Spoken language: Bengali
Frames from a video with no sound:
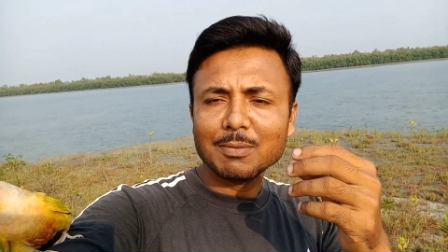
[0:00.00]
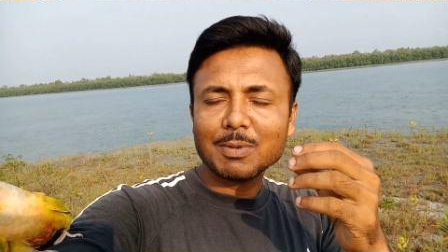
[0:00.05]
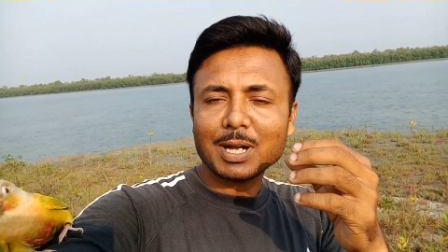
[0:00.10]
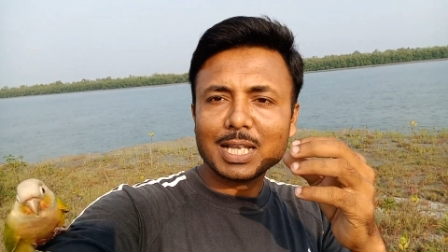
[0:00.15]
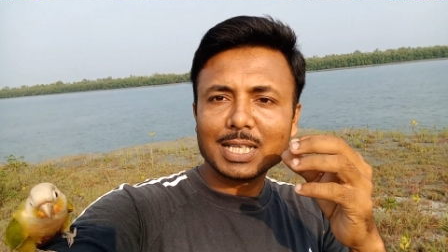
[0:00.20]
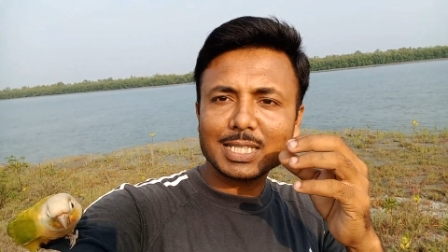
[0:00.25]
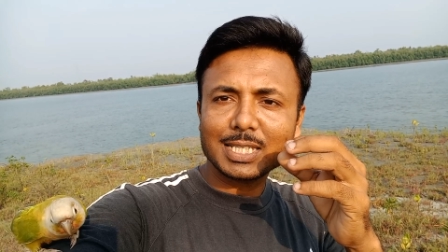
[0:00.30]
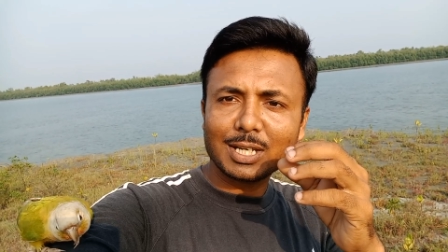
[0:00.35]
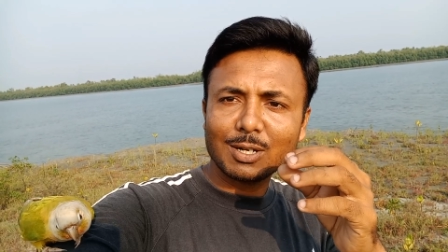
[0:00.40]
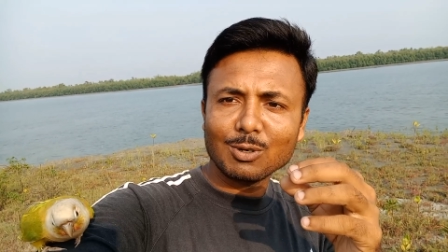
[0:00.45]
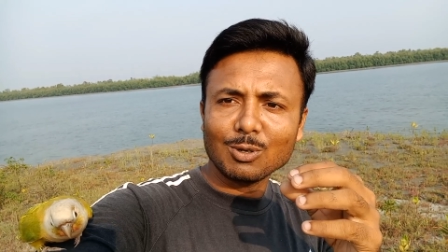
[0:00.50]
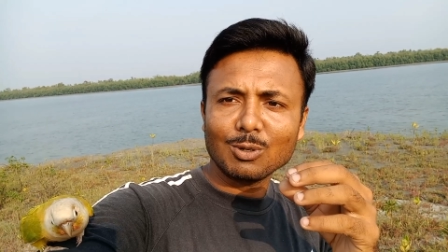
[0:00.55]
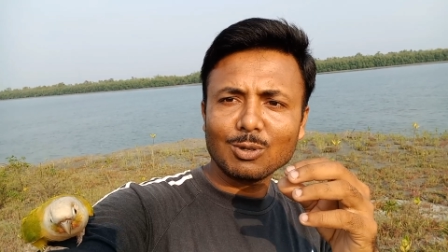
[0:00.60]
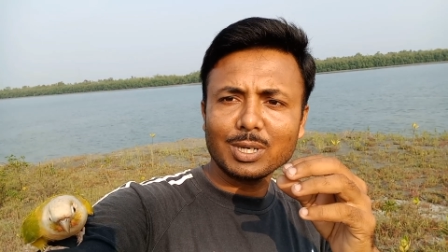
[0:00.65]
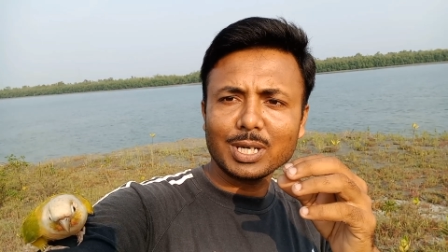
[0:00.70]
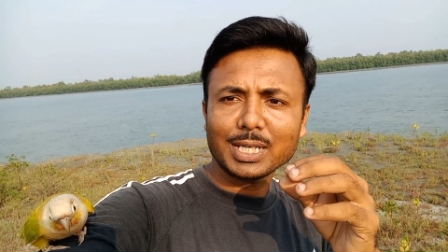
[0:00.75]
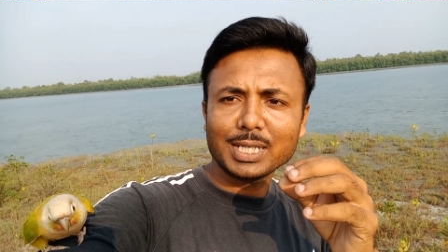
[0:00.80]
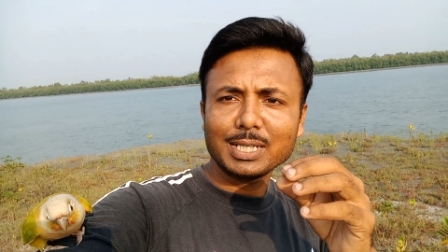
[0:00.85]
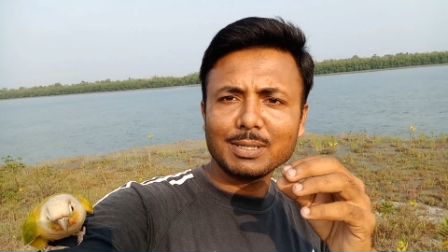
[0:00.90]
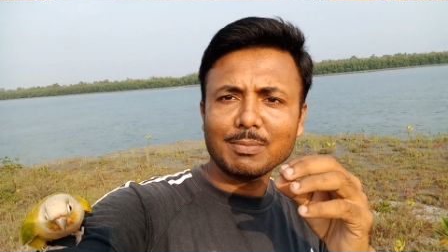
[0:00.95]
বাচ্চা হলো
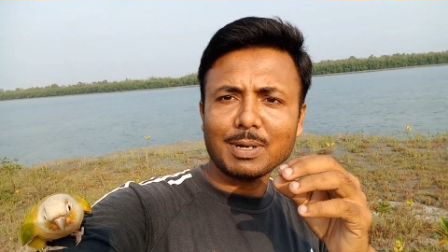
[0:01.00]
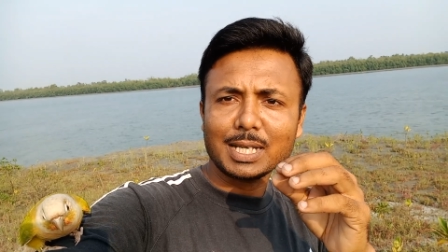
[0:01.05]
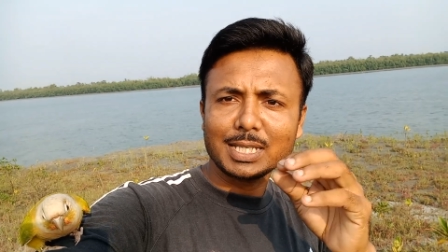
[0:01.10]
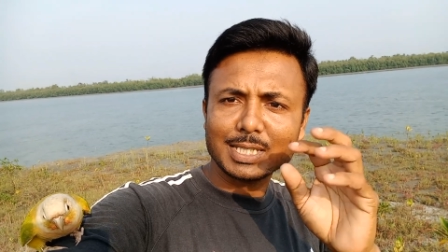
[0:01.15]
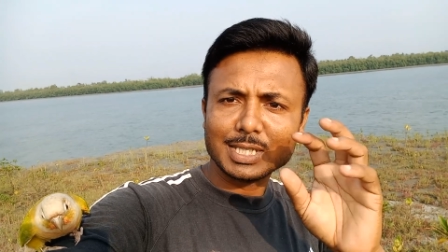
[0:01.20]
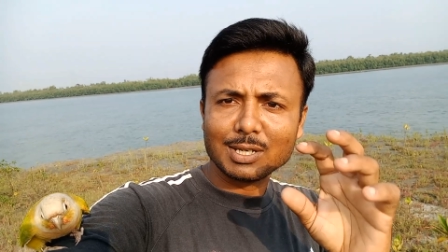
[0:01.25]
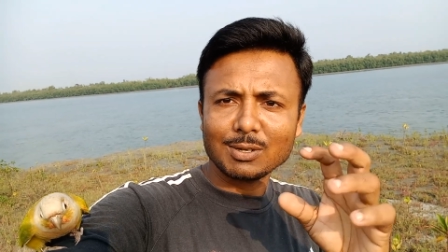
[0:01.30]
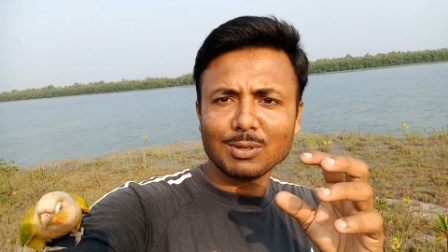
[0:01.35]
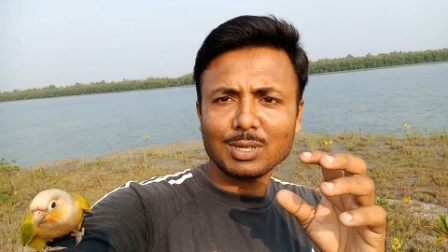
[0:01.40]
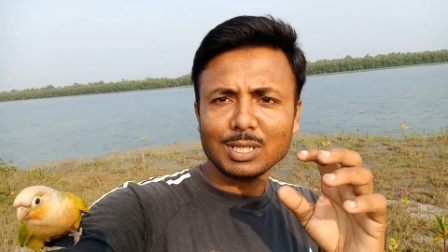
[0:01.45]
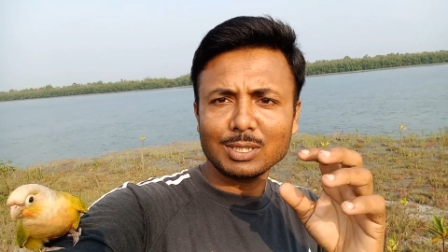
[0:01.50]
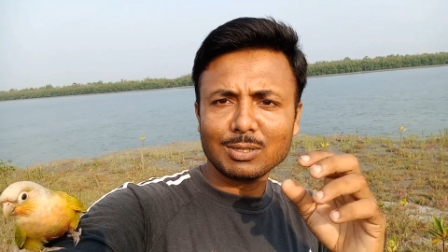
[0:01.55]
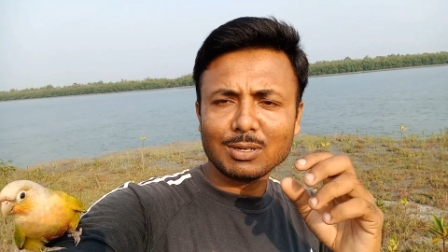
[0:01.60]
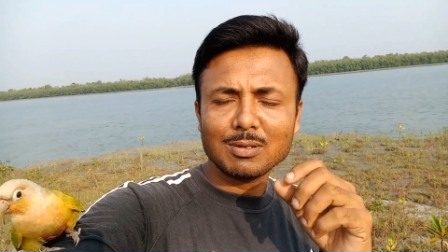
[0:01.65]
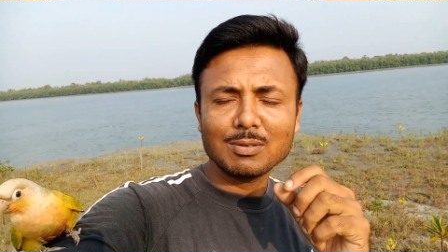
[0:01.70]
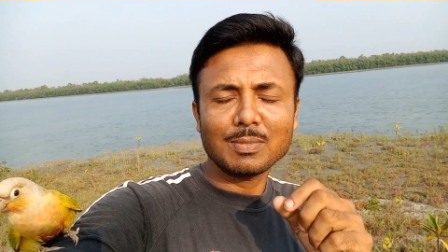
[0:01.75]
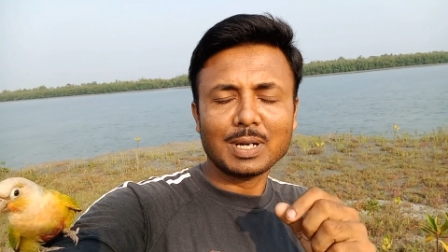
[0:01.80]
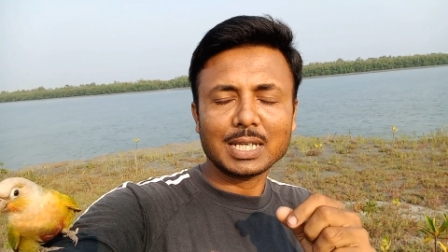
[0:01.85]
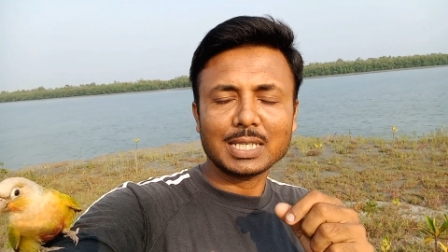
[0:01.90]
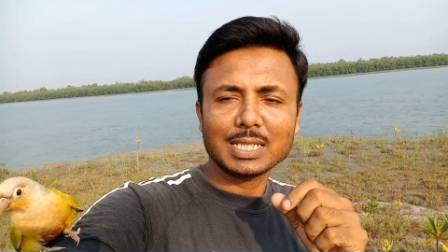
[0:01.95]
নাকি বাচ্চা হলে তো আমি
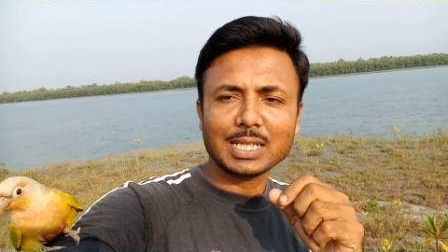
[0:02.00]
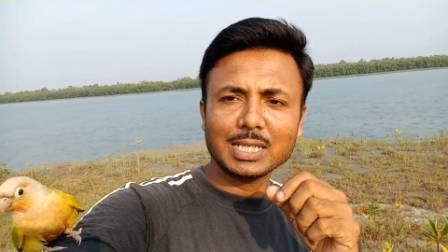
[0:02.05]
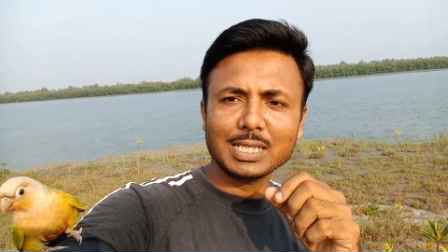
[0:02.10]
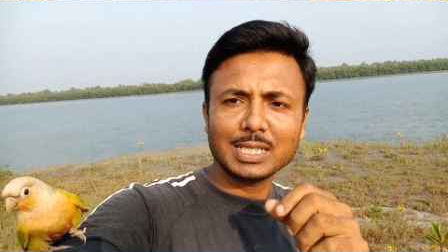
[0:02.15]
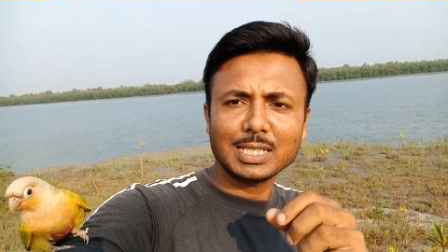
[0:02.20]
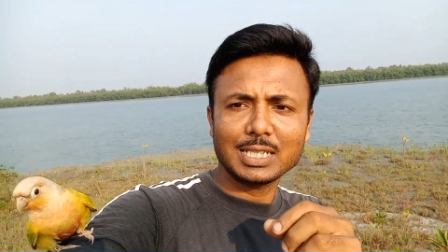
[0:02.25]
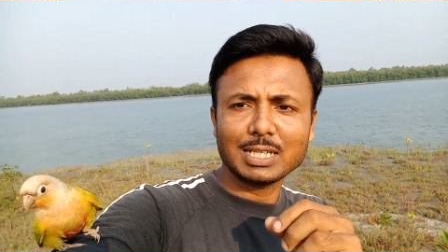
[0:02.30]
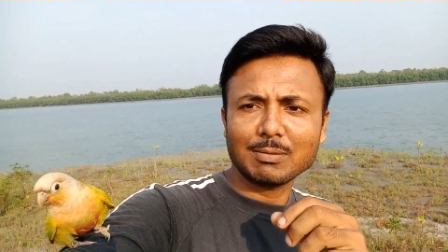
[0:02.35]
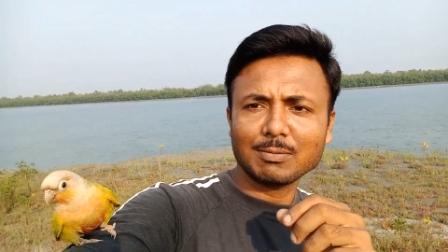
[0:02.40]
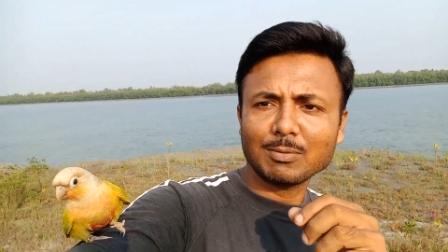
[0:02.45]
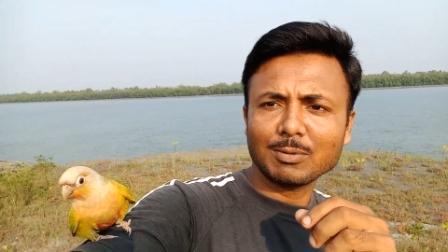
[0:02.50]
বাচ্চা নিয়ে যাব